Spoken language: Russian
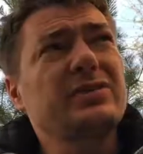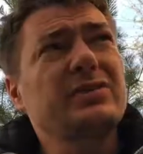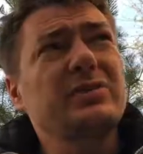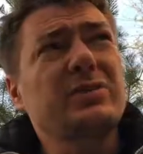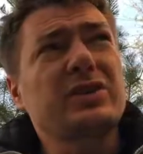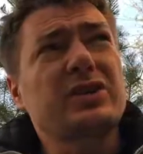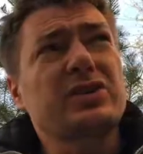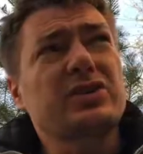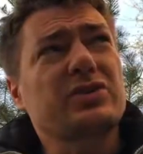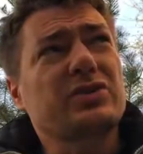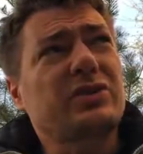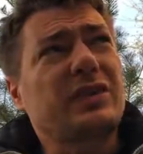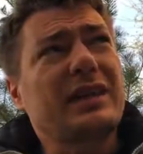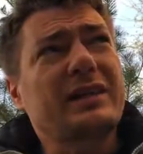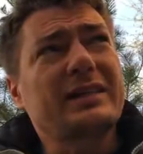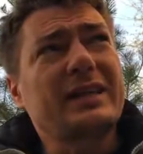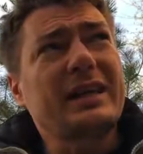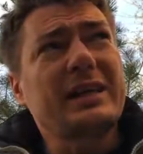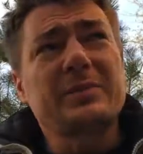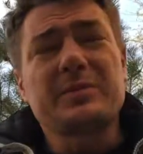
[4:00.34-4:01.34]
думает, что
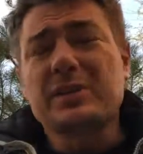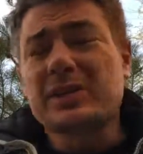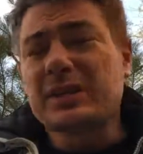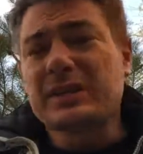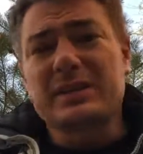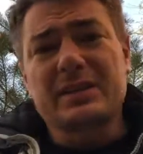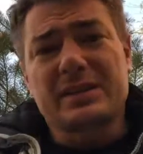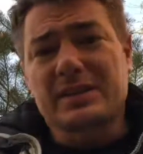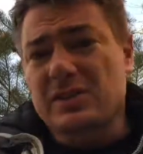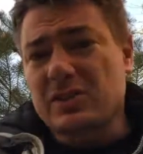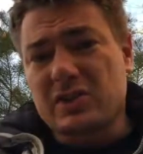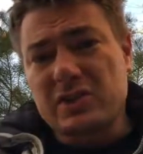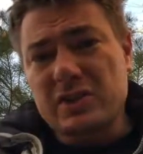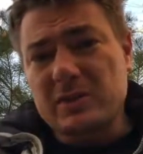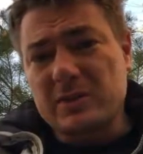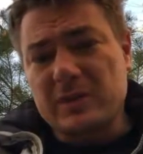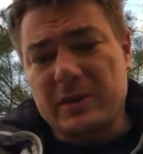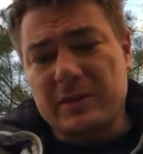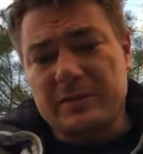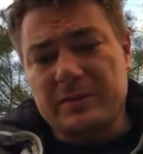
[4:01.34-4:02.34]
она им
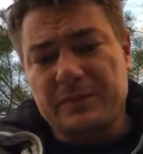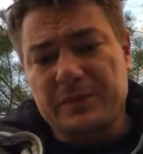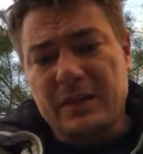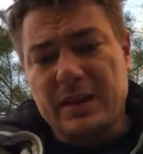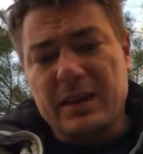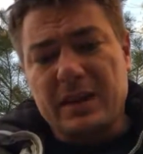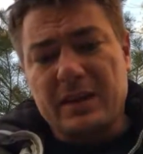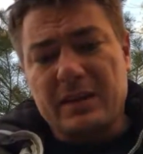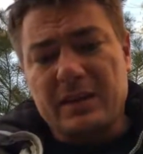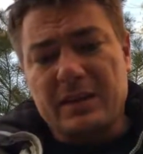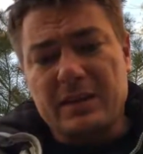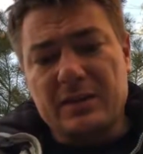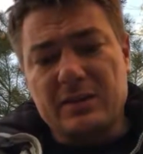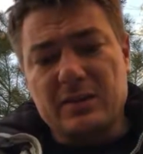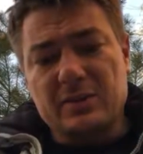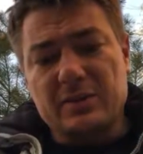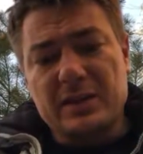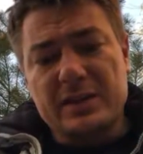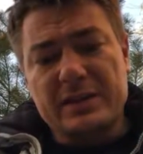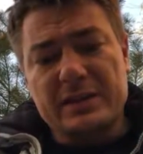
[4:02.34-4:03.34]
недостижима, и
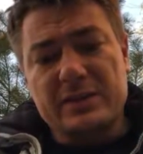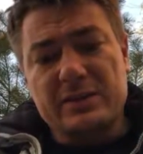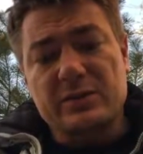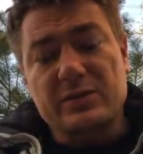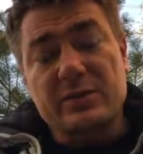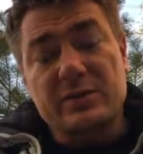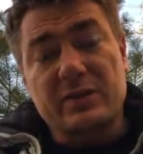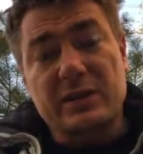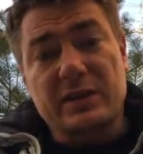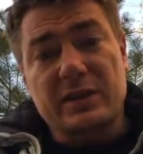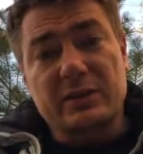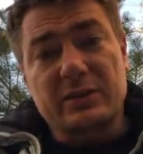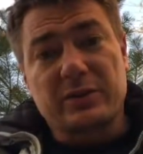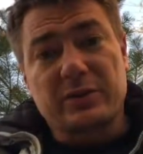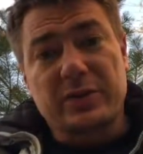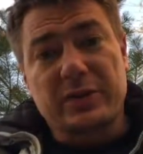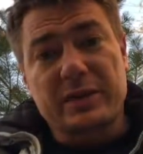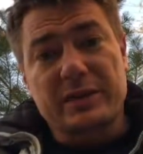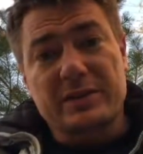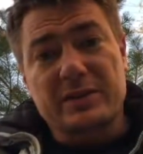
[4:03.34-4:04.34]
у вас отсутствие
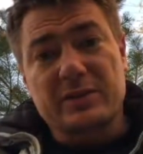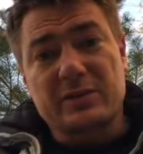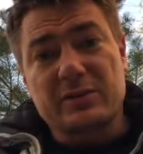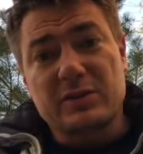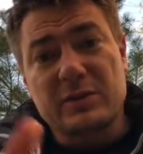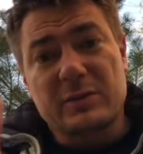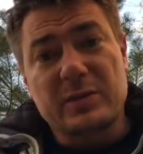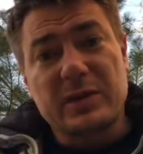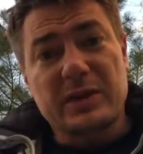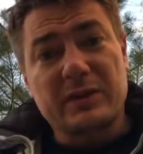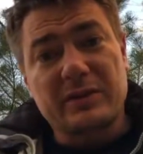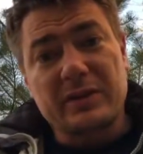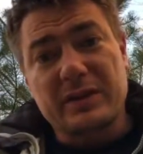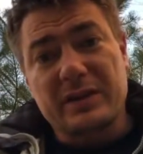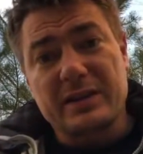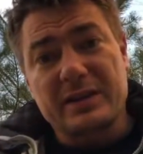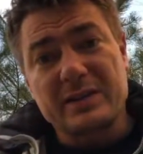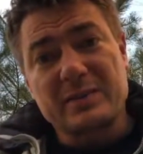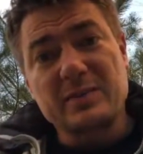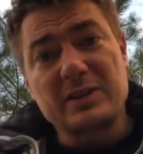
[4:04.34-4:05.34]
конкуренции. То есть
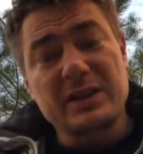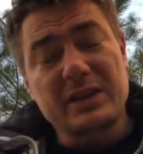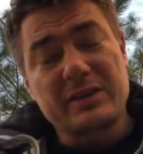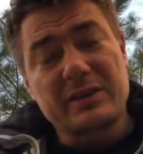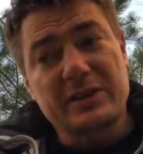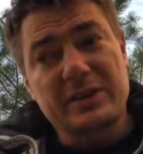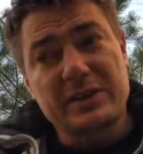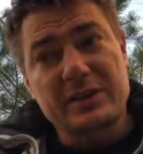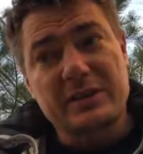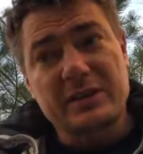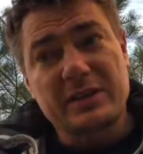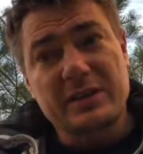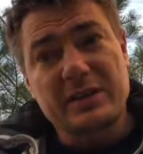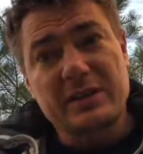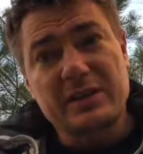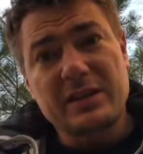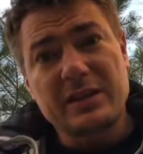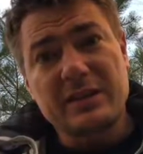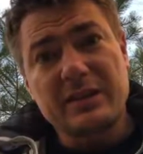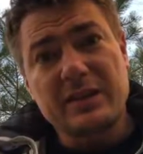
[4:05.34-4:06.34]
первое, СМИ на вашей
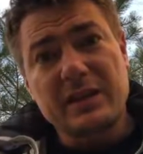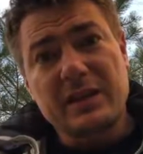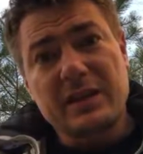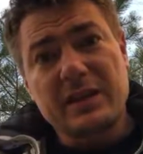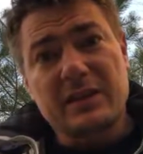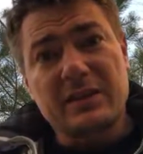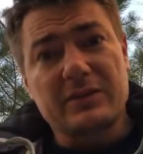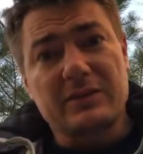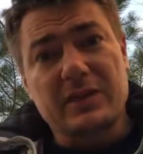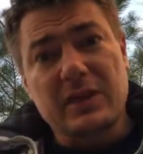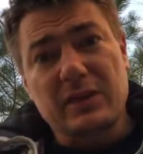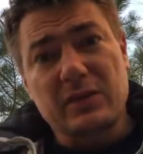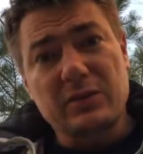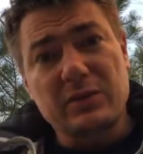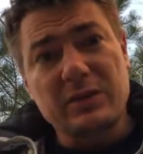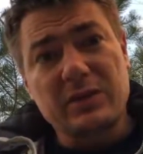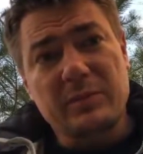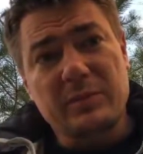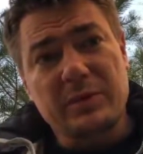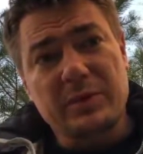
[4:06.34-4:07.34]
стороне, и
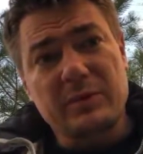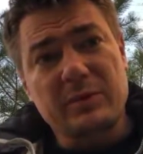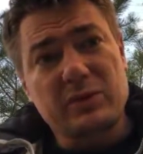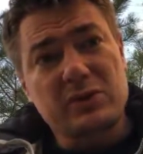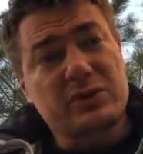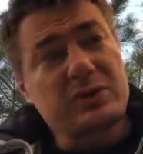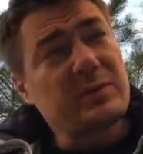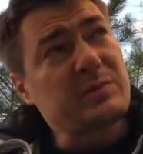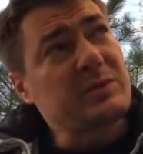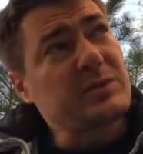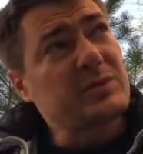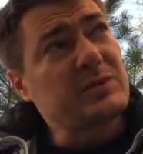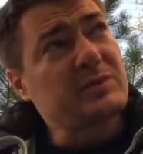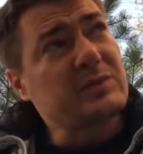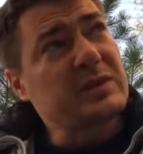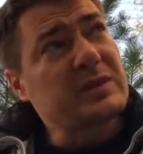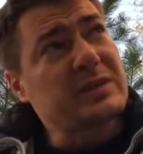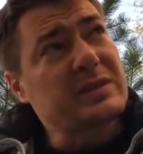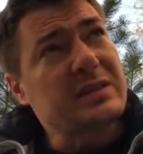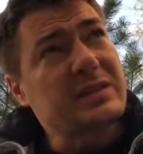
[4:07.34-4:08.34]
второе, преимущество
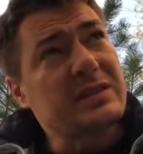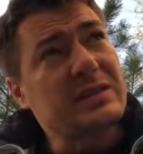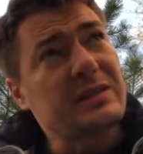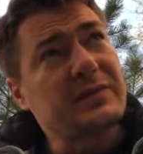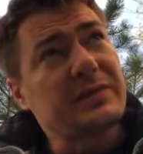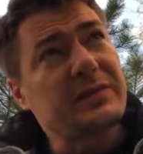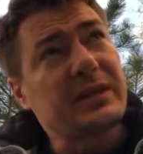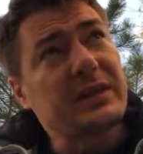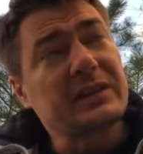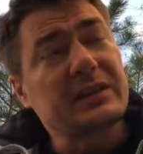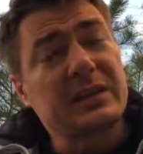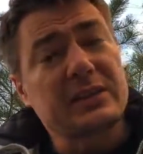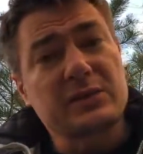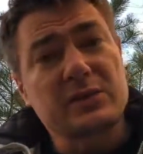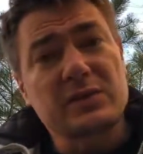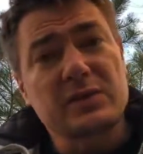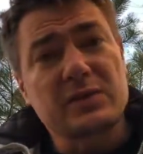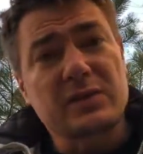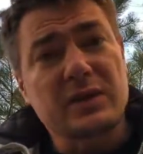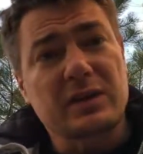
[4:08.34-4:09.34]
безумной цели – это
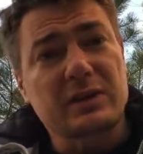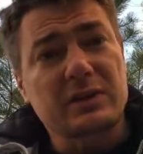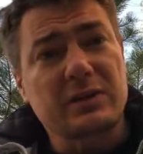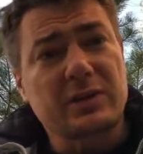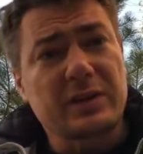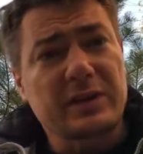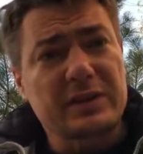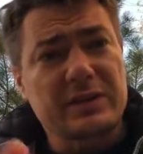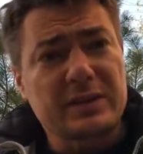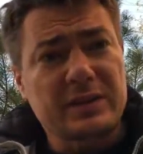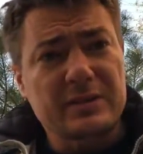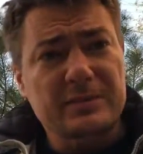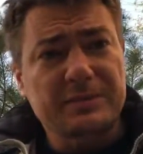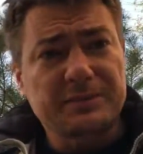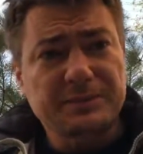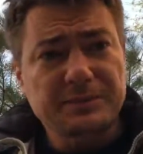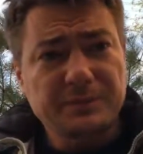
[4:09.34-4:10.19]
отсутствие конкуренции.